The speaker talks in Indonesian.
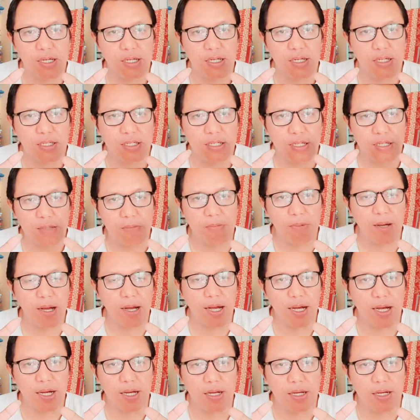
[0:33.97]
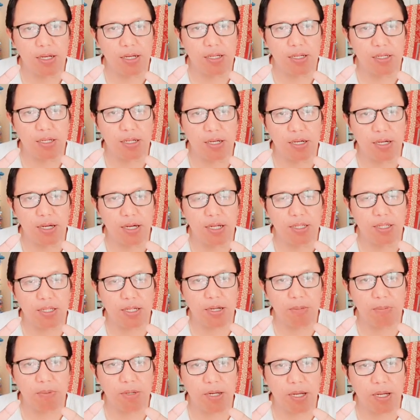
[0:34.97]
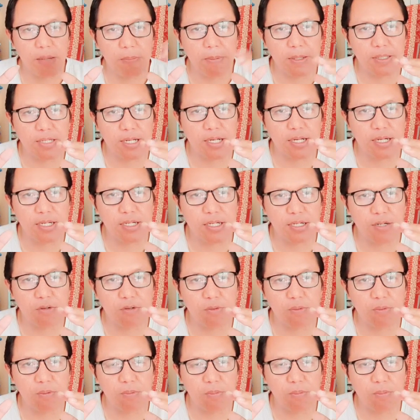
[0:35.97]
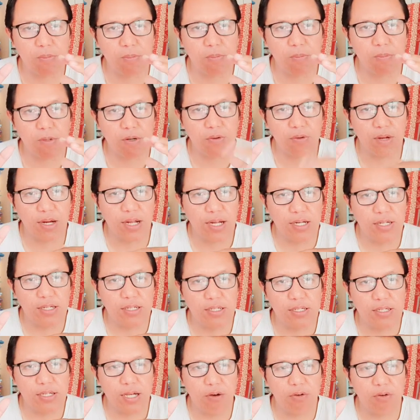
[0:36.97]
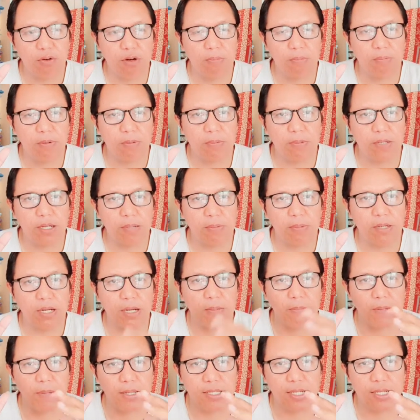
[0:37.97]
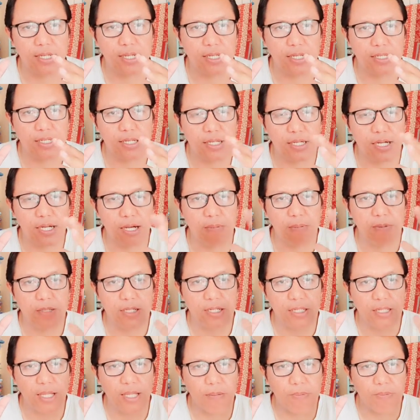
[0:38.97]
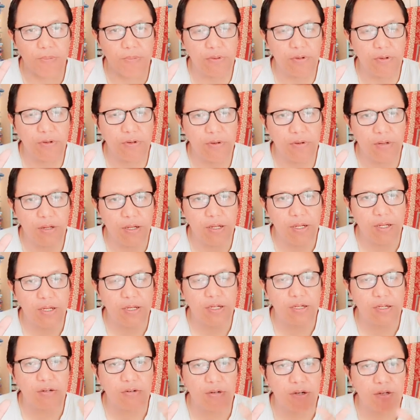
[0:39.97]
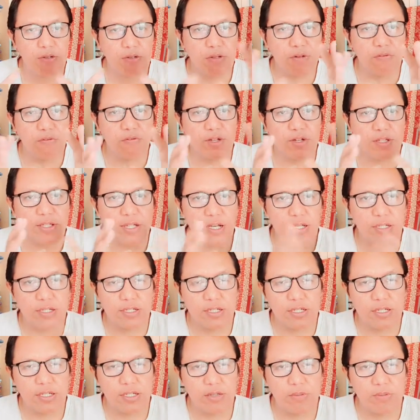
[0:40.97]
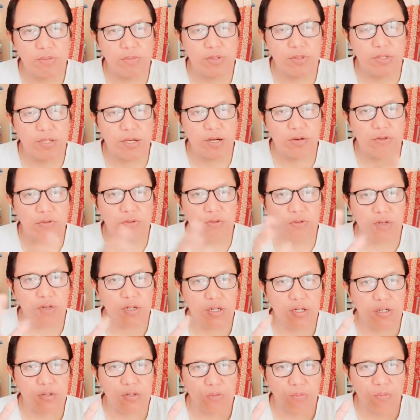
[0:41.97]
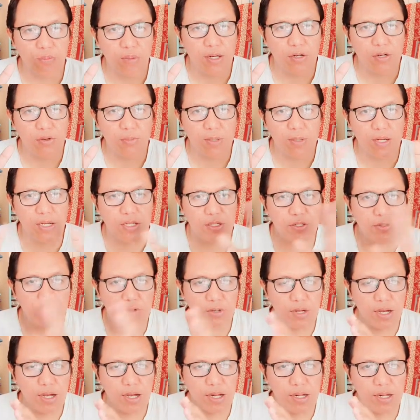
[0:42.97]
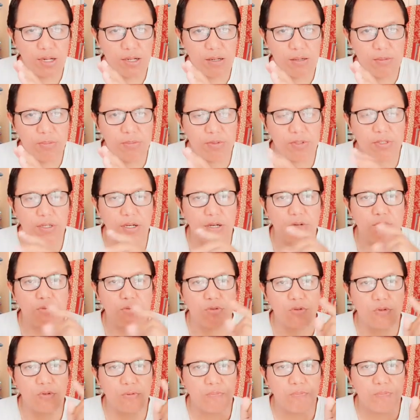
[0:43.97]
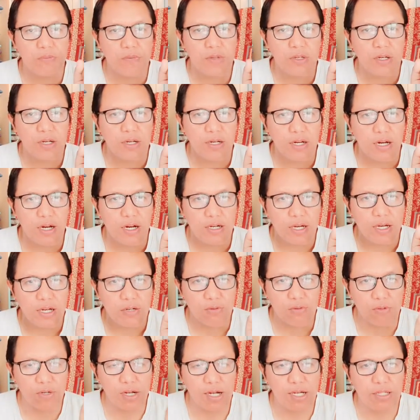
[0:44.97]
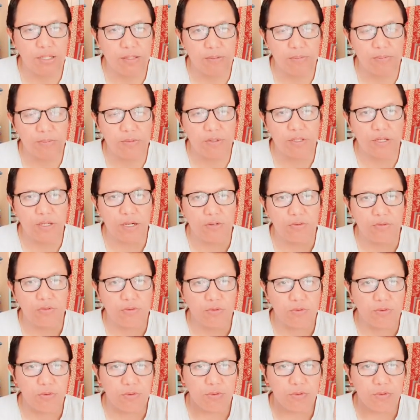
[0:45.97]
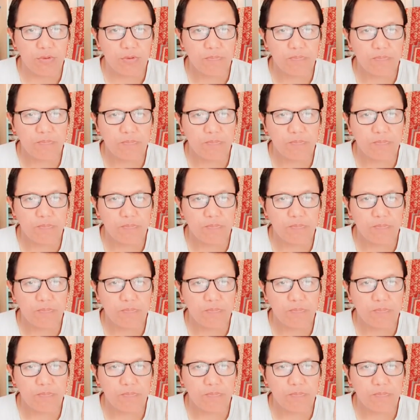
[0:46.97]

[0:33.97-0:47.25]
seimbang yang antara pendapatan dan pengeluaran jauh lebih besar pendapatannya sehingga bisa ditabung kurang untuk investasi bisa untuk kehidupan operasional bisa untuk dana darurat bisa untuk